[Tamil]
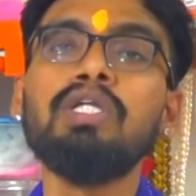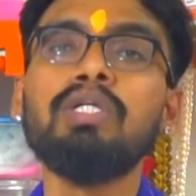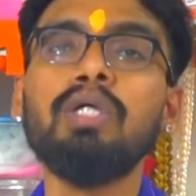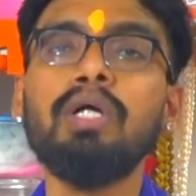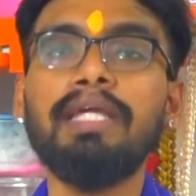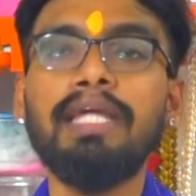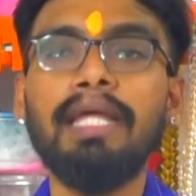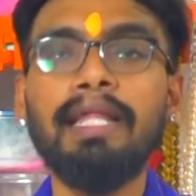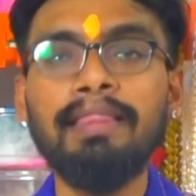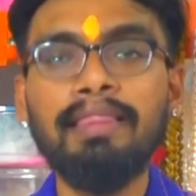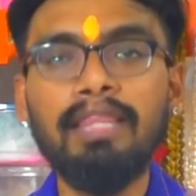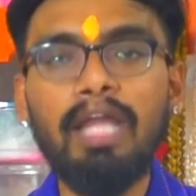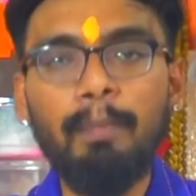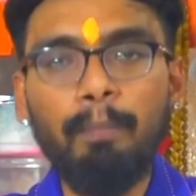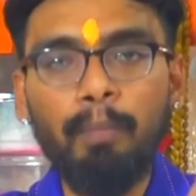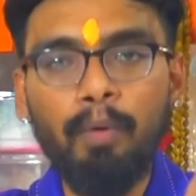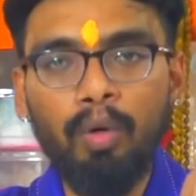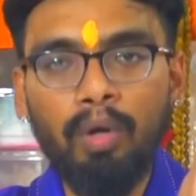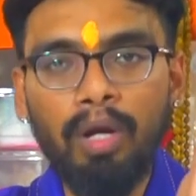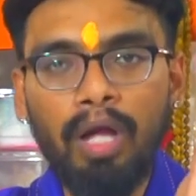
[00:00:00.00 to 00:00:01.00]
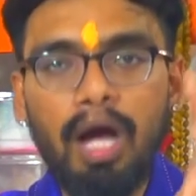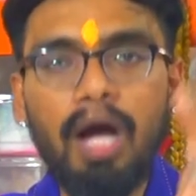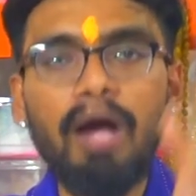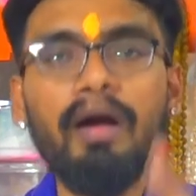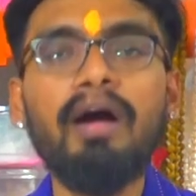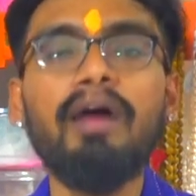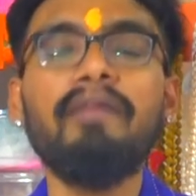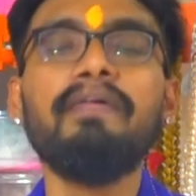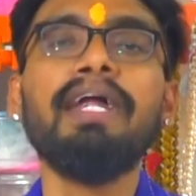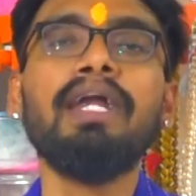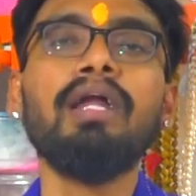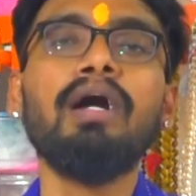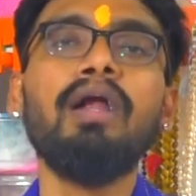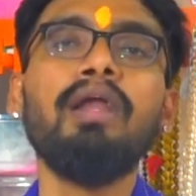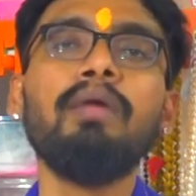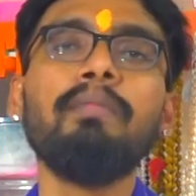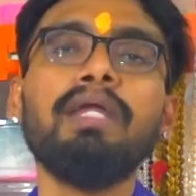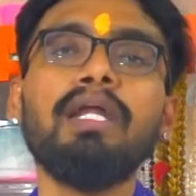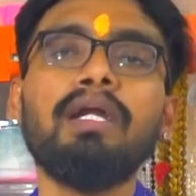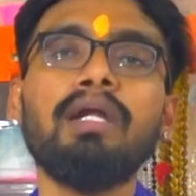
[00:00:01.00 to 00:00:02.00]
ஸோ எந்த பொருளாக
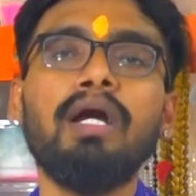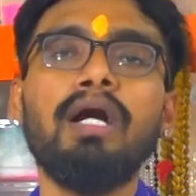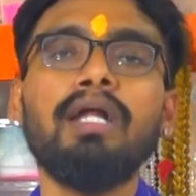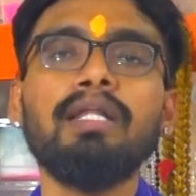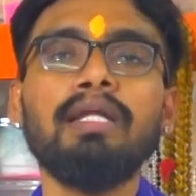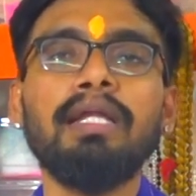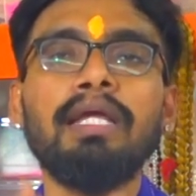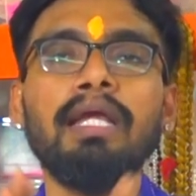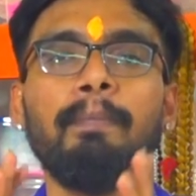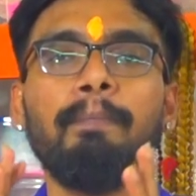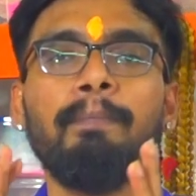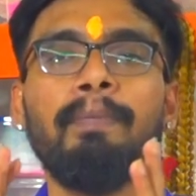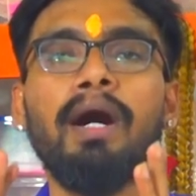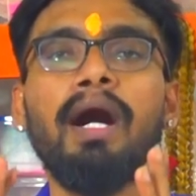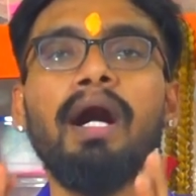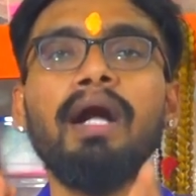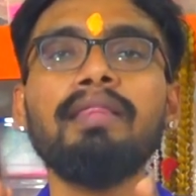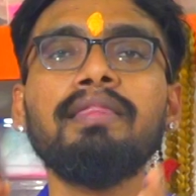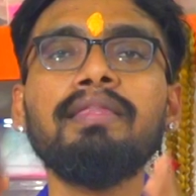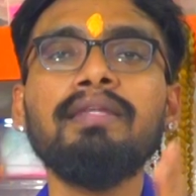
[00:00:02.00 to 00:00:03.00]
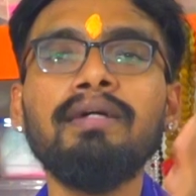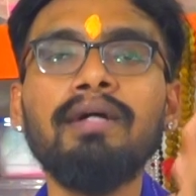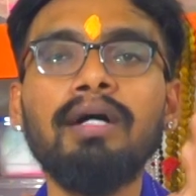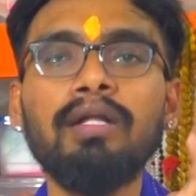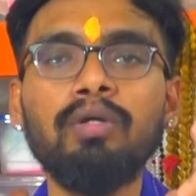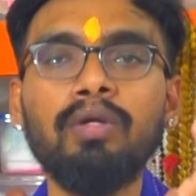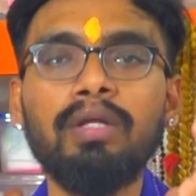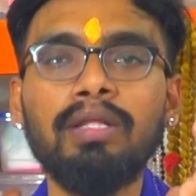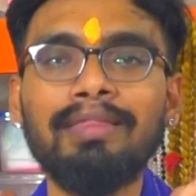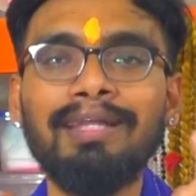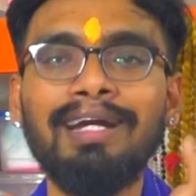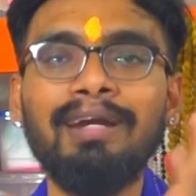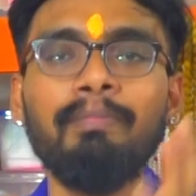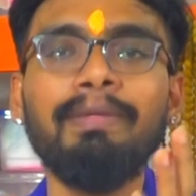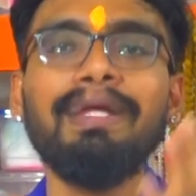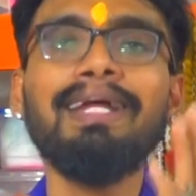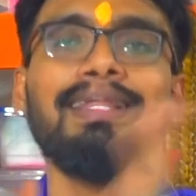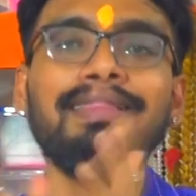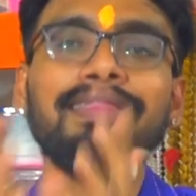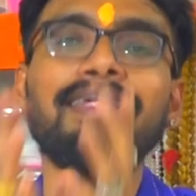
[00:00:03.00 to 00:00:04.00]
வேணாலும் இருக்கலாம் அதை நீங்கள் பார்த்து அதோட
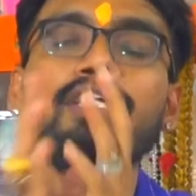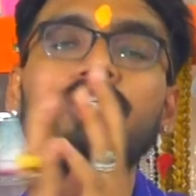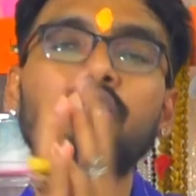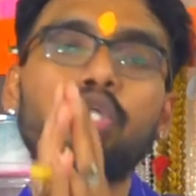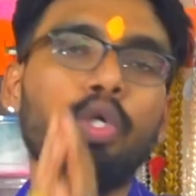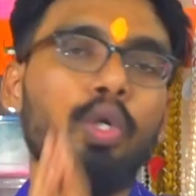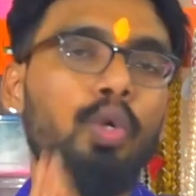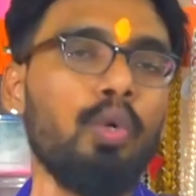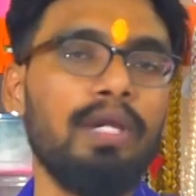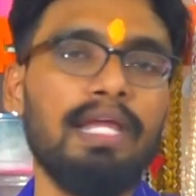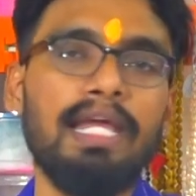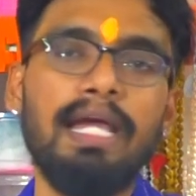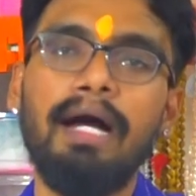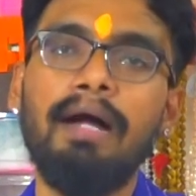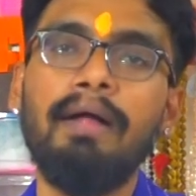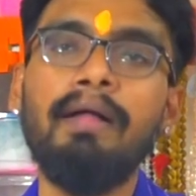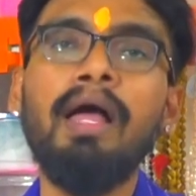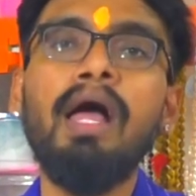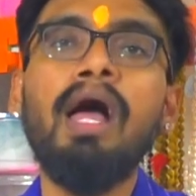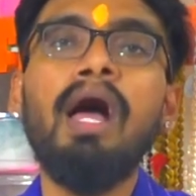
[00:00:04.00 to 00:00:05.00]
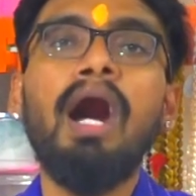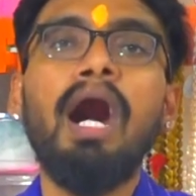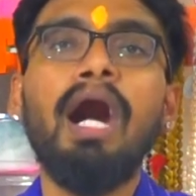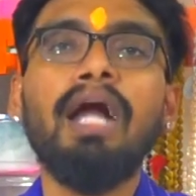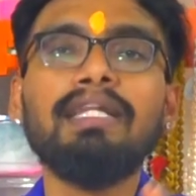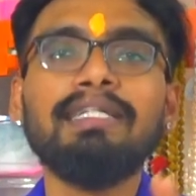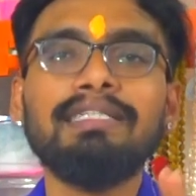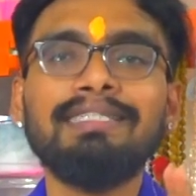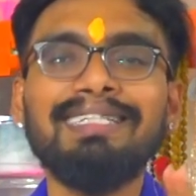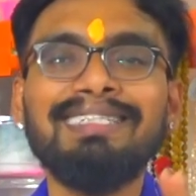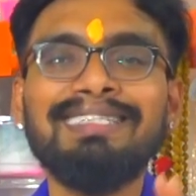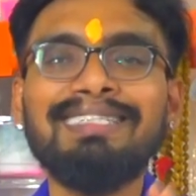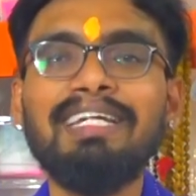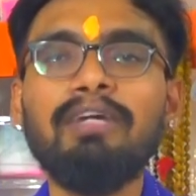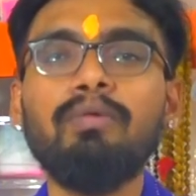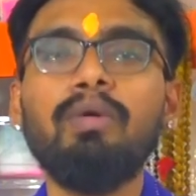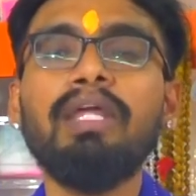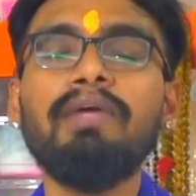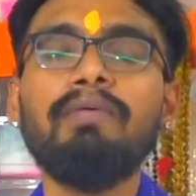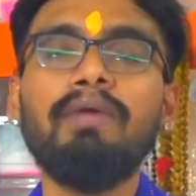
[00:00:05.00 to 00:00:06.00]
தன்மைகளை தெரிஞ்சுக்கணும் இல்லையா அது சிஸ்டி
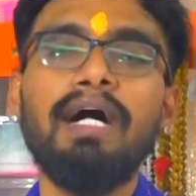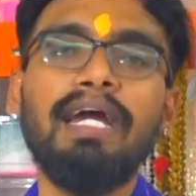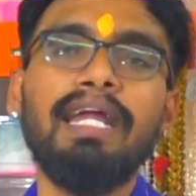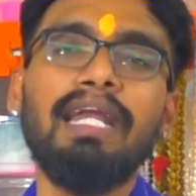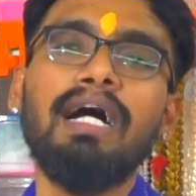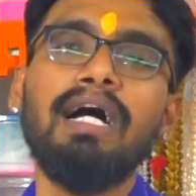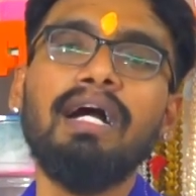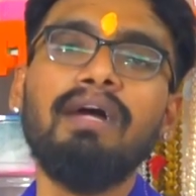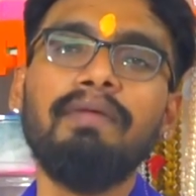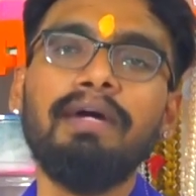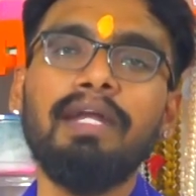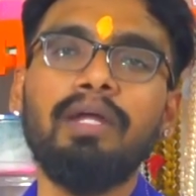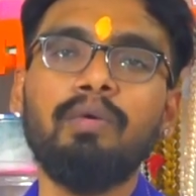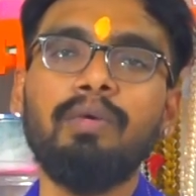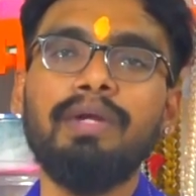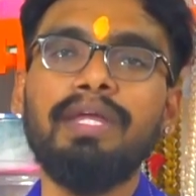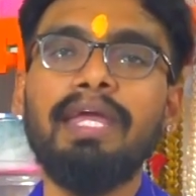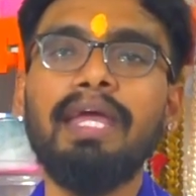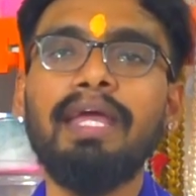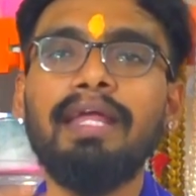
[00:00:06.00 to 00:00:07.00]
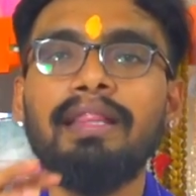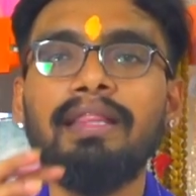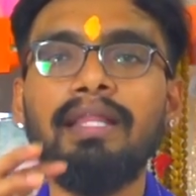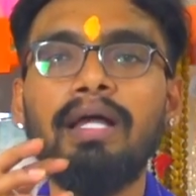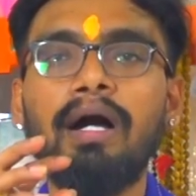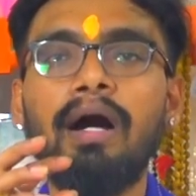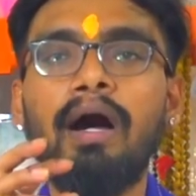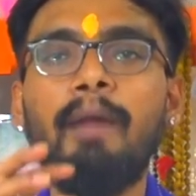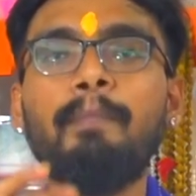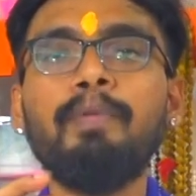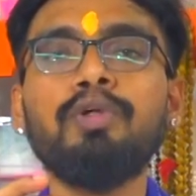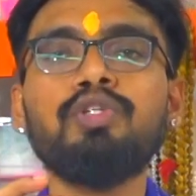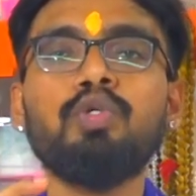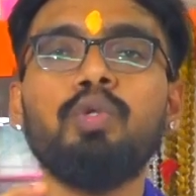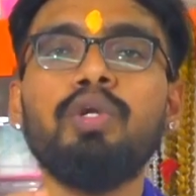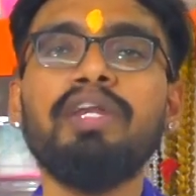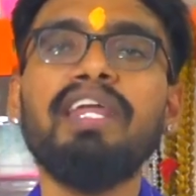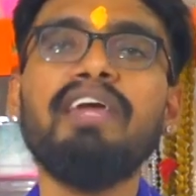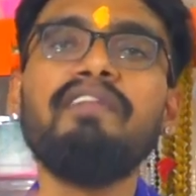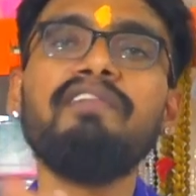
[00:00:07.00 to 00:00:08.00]
ஒளி வாயிலாக வரக்கூடிய இந்த
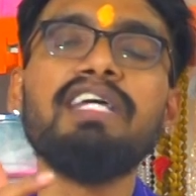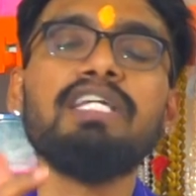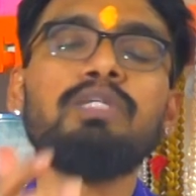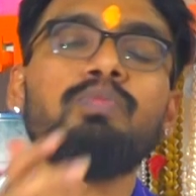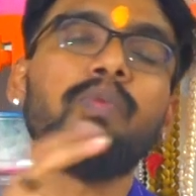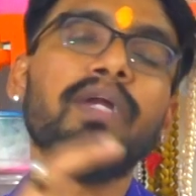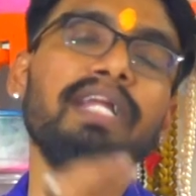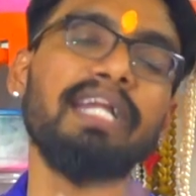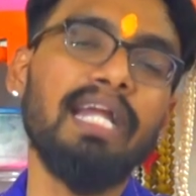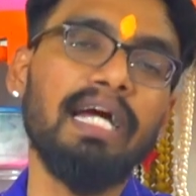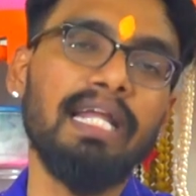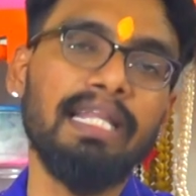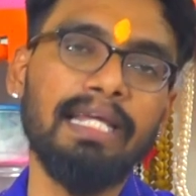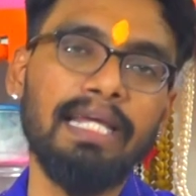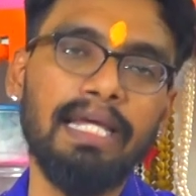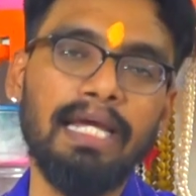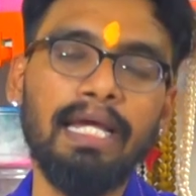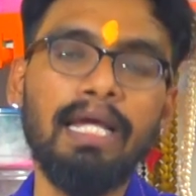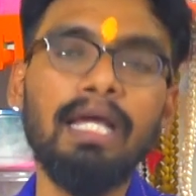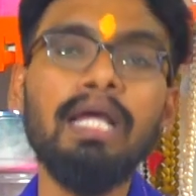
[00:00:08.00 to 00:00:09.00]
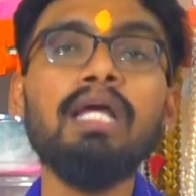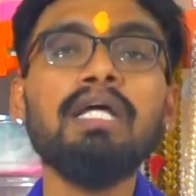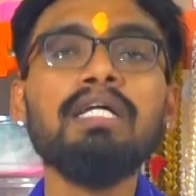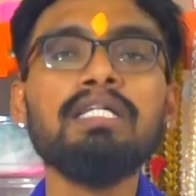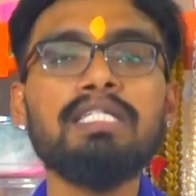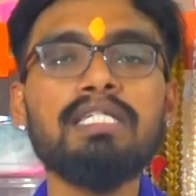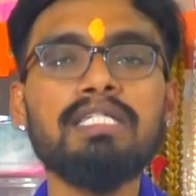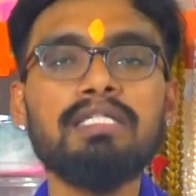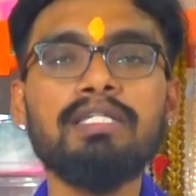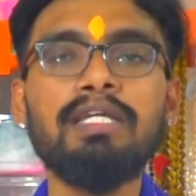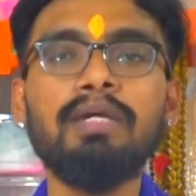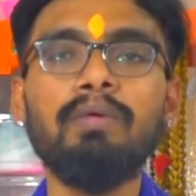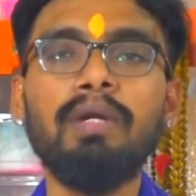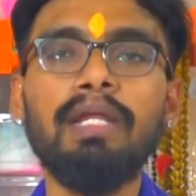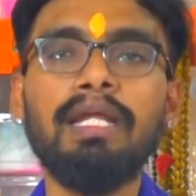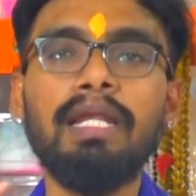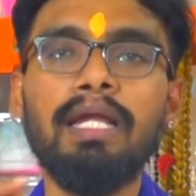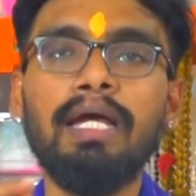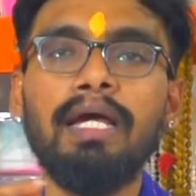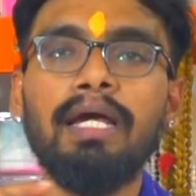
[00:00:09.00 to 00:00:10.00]
ஆப்பர்ச்சுனிட்டியை வேஸ்ட் பண்ணிடாதீங்க சிஸ்டி
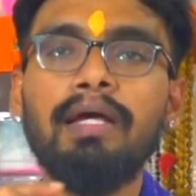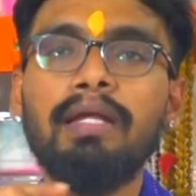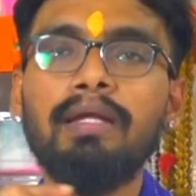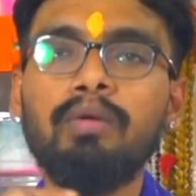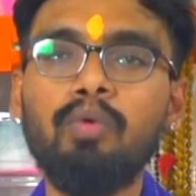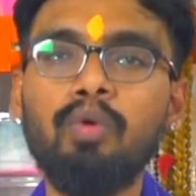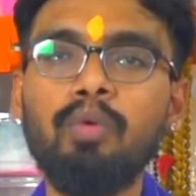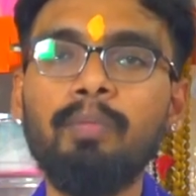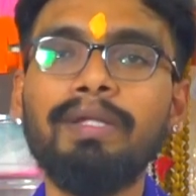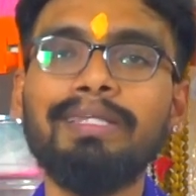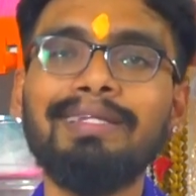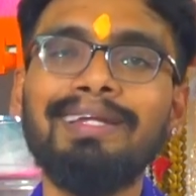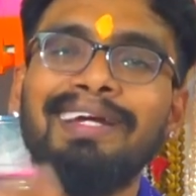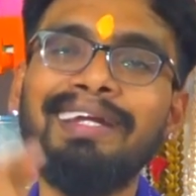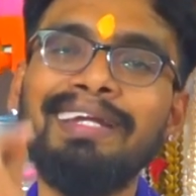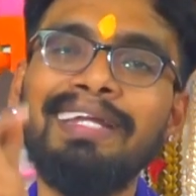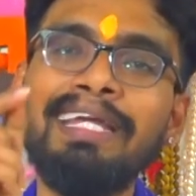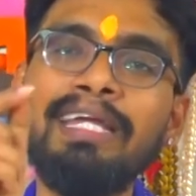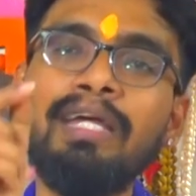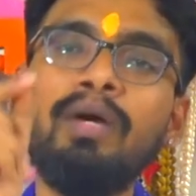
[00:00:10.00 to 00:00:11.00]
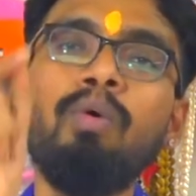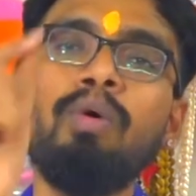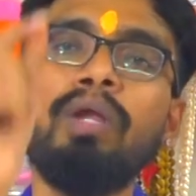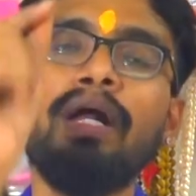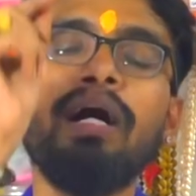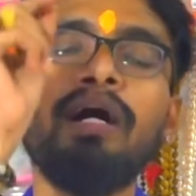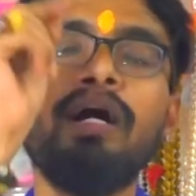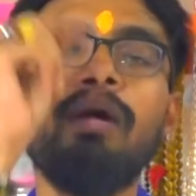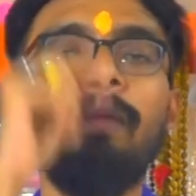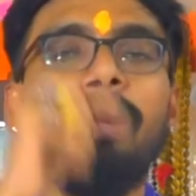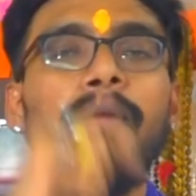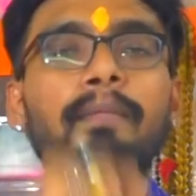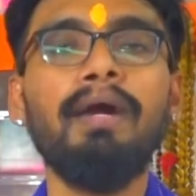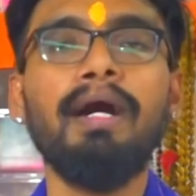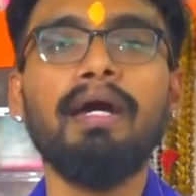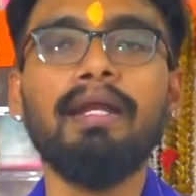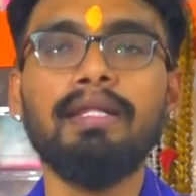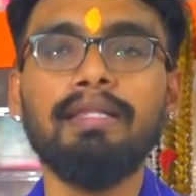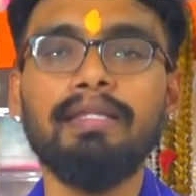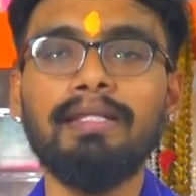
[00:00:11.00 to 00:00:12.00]
ஒளியில் குடும்பத்தில் நீங்கள் ஒரு அங்கமாக
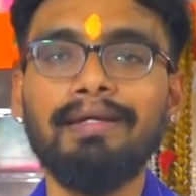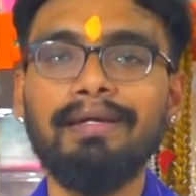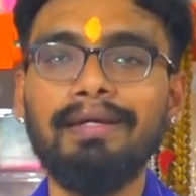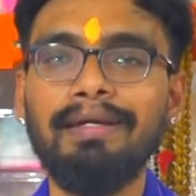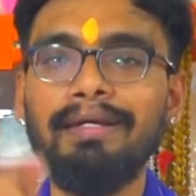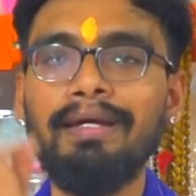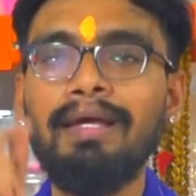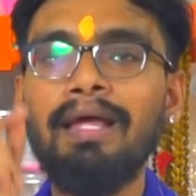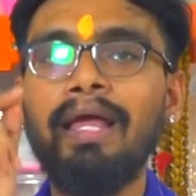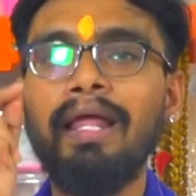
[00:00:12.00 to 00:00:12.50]
மாறுறதுக்கு